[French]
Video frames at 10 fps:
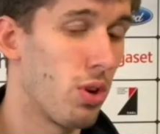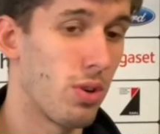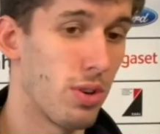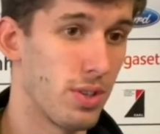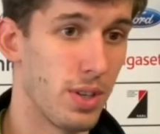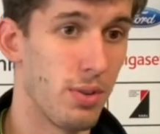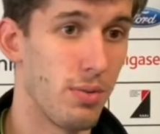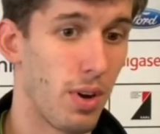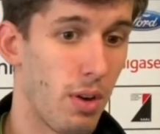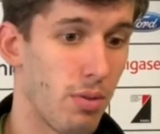essayer de
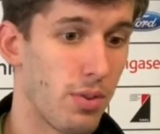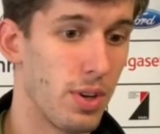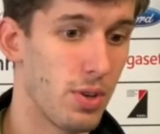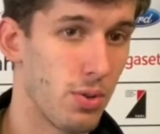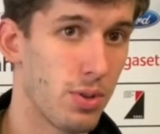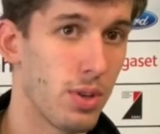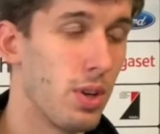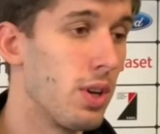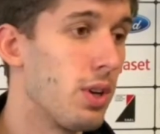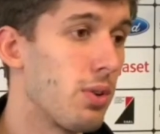faire avancer les choses.
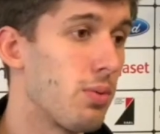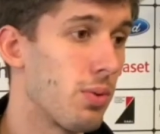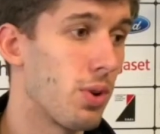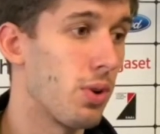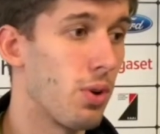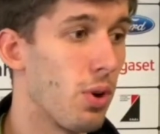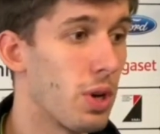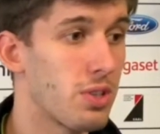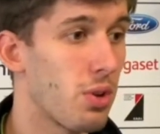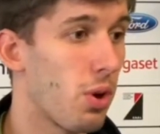Donc euh, à
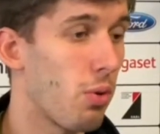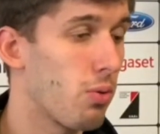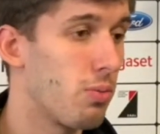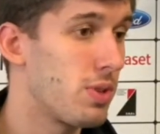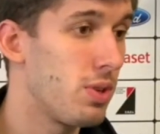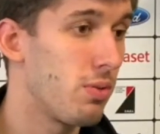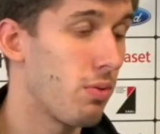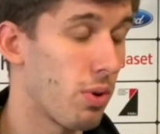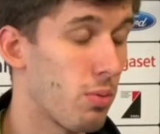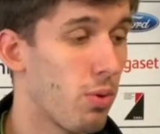l'extérieur ou domicile, on,
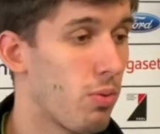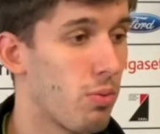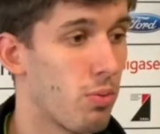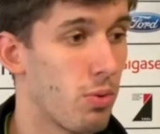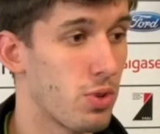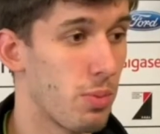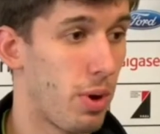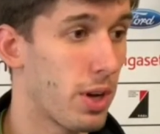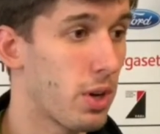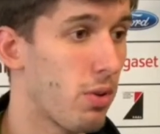vraiment on ne tient
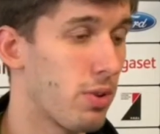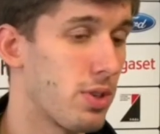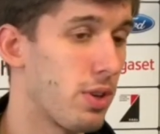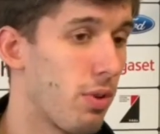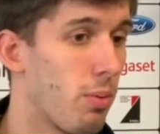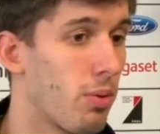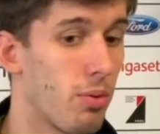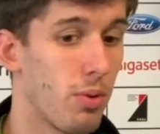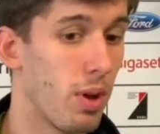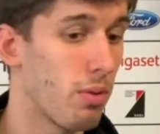pas rigueur, on essaye vraiment
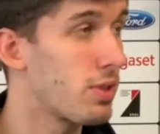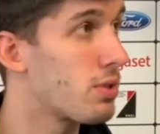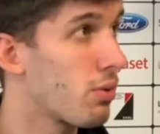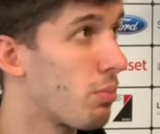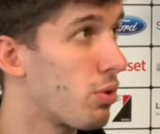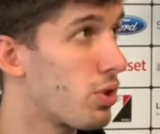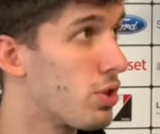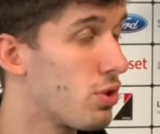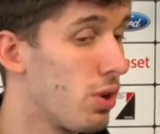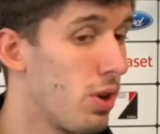d'avancer sur notre projet de
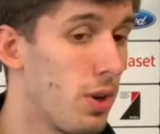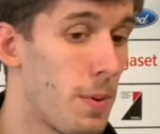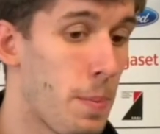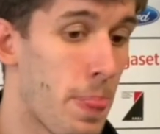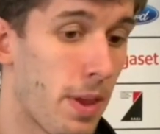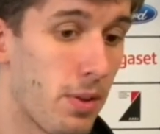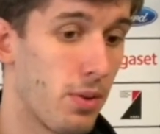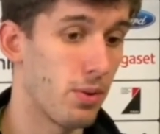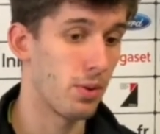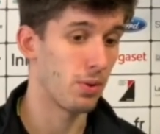
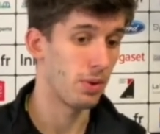jeu,